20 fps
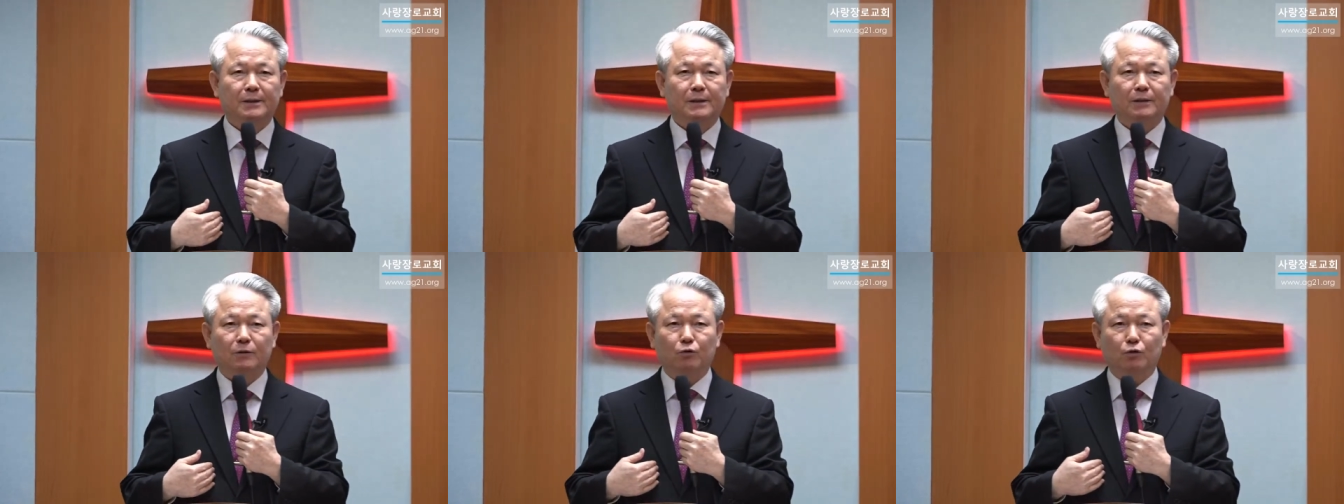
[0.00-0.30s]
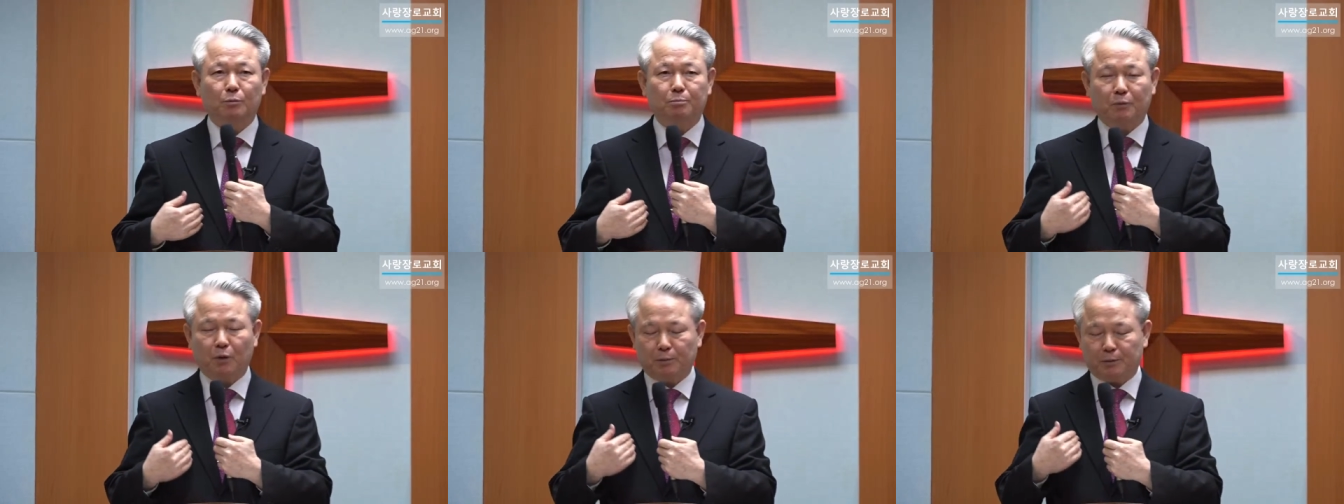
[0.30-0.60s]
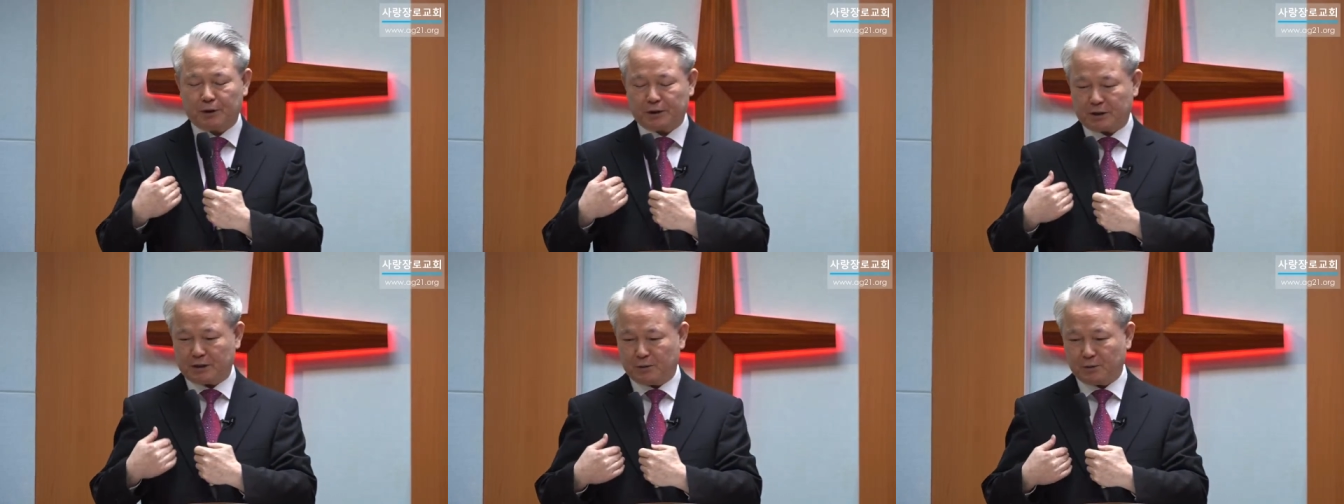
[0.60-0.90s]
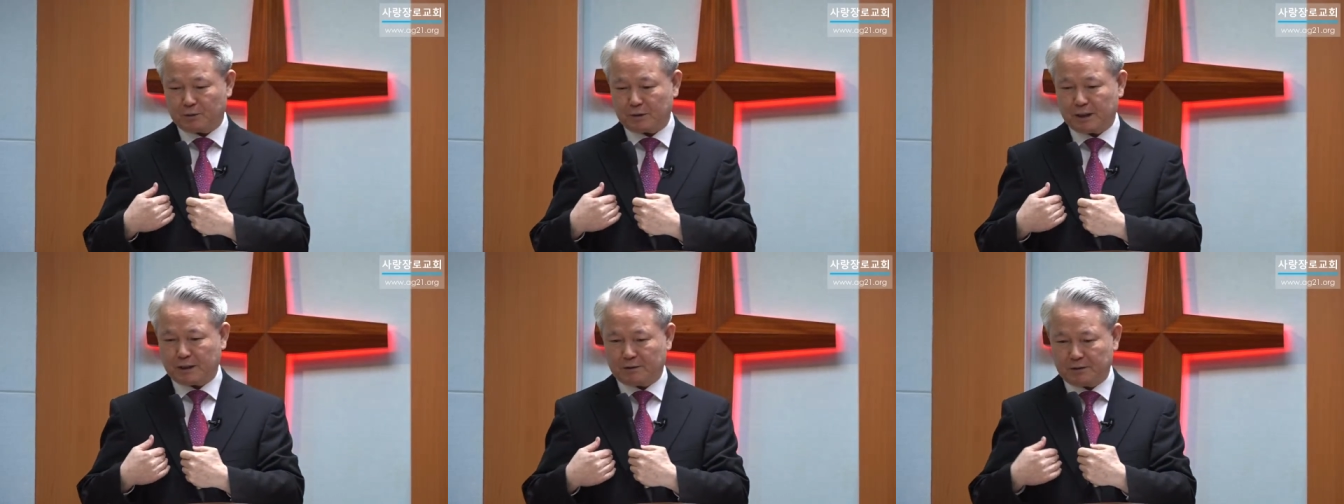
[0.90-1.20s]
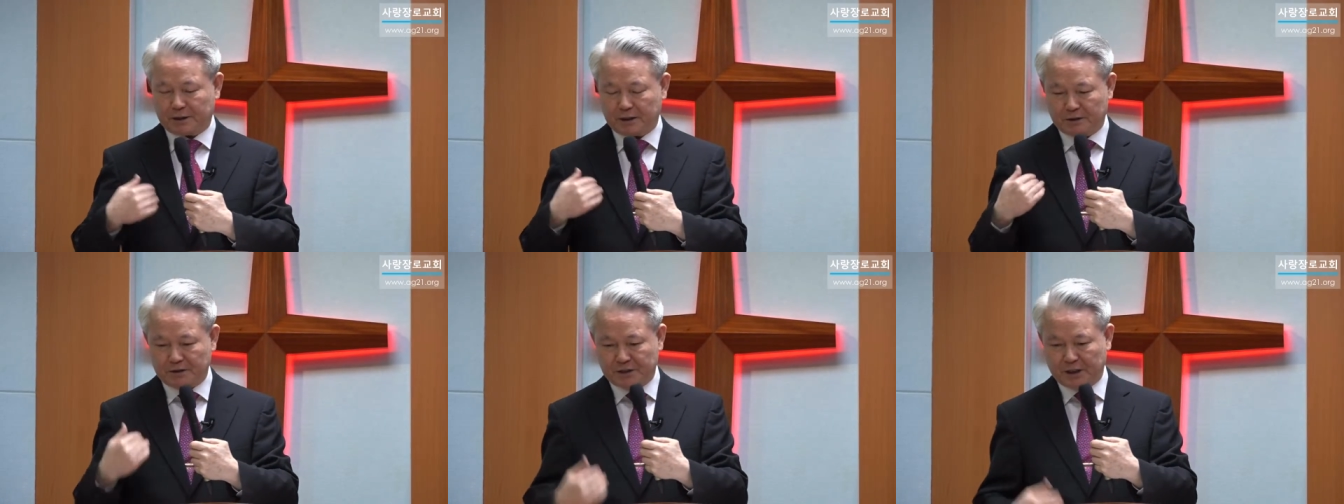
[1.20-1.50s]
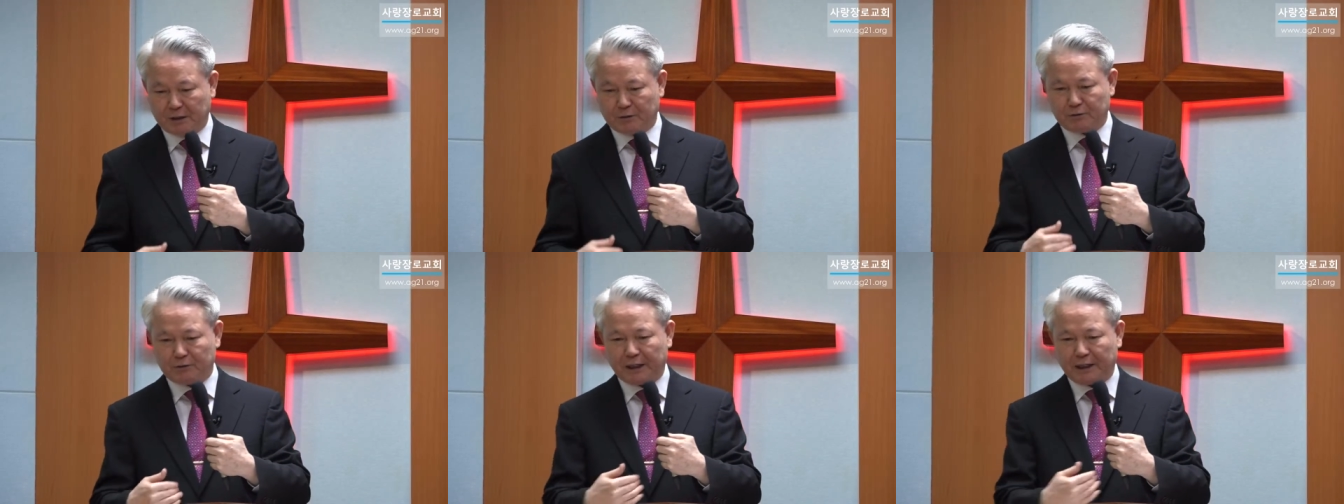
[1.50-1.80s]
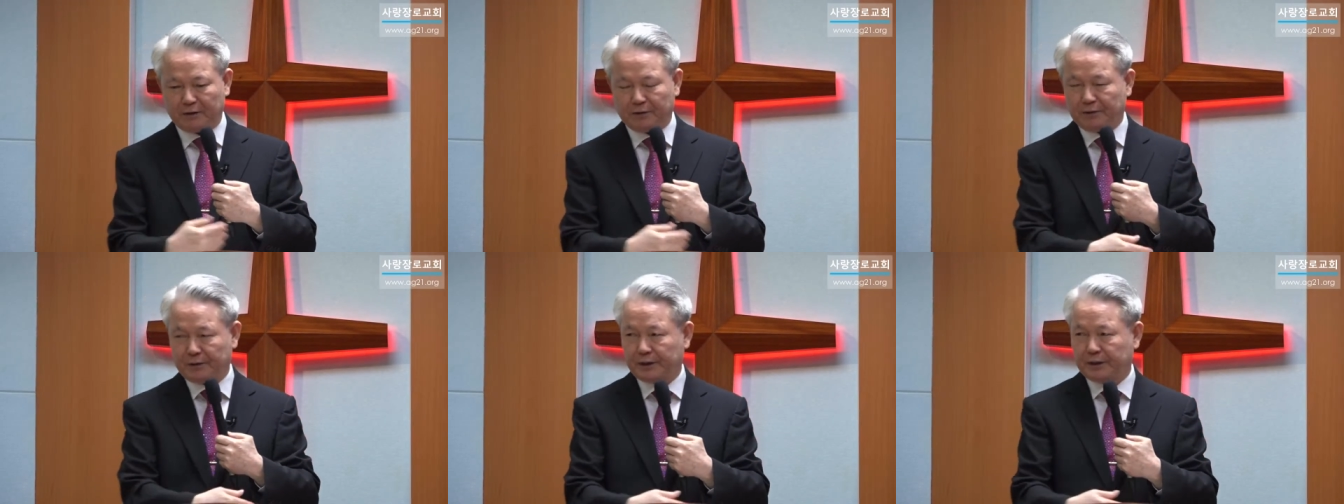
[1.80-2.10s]
율법을 기록한 걸 이렇게 차고
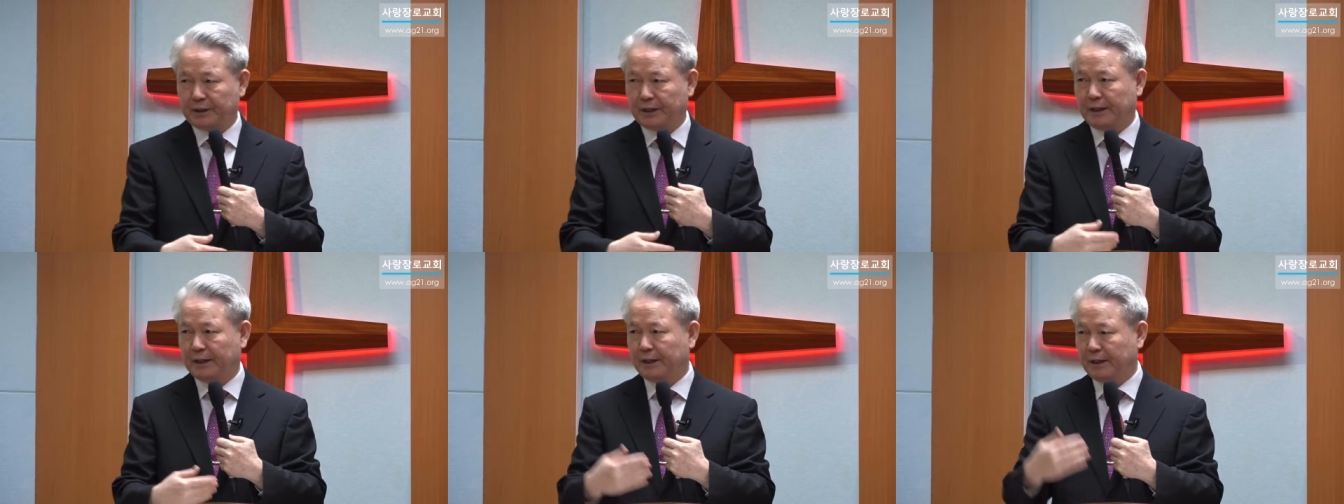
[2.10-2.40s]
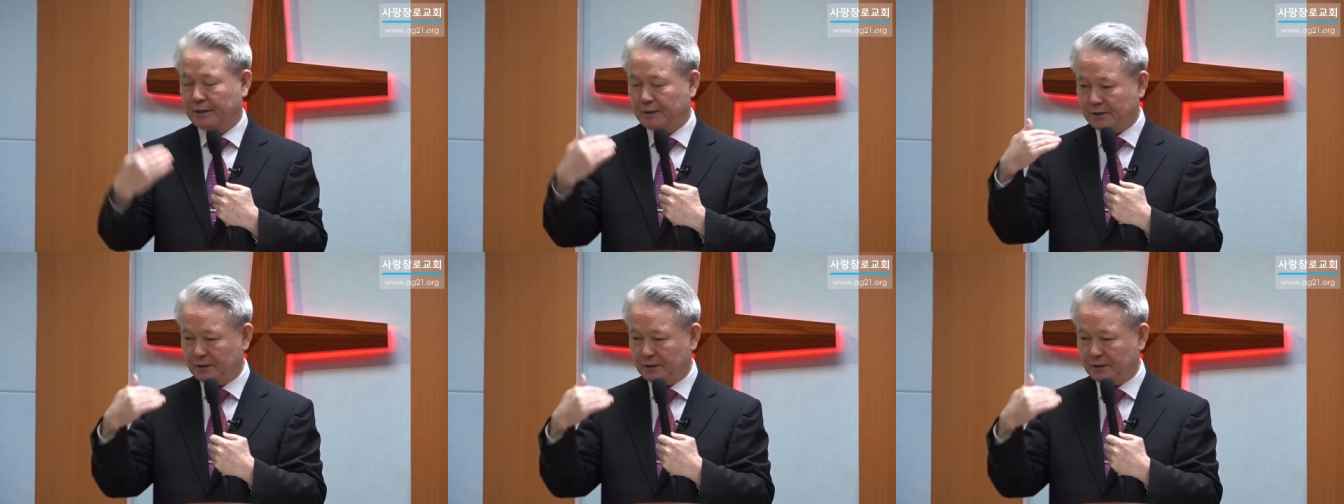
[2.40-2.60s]
다녀 이렇게